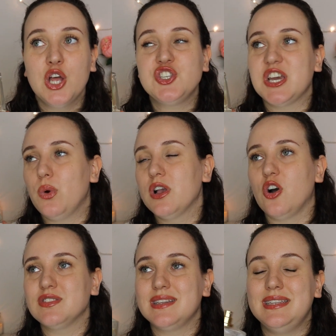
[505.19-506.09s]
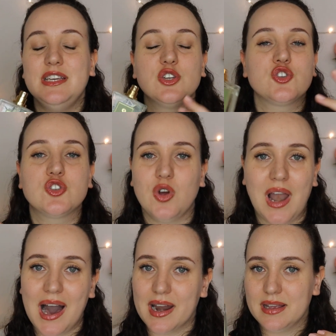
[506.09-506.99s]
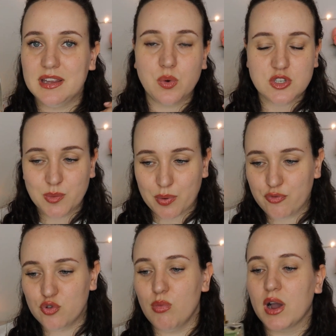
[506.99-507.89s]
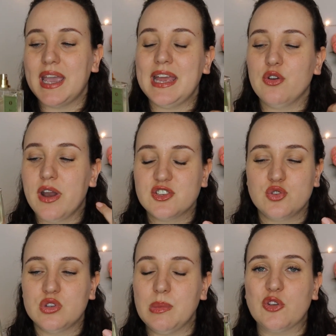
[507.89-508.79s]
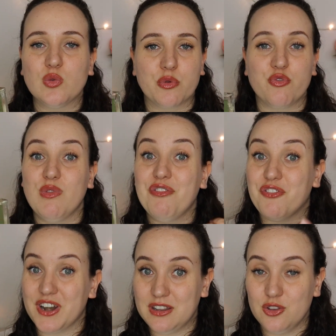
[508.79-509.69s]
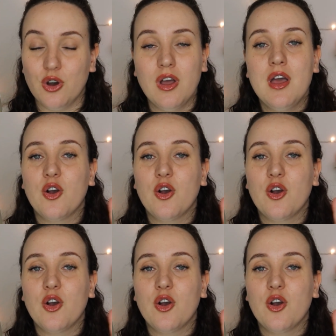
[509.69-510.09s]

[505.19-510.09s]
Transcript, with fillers: C'è qualcosa di solare in questo profumo che non è assolutamente un profumo freddo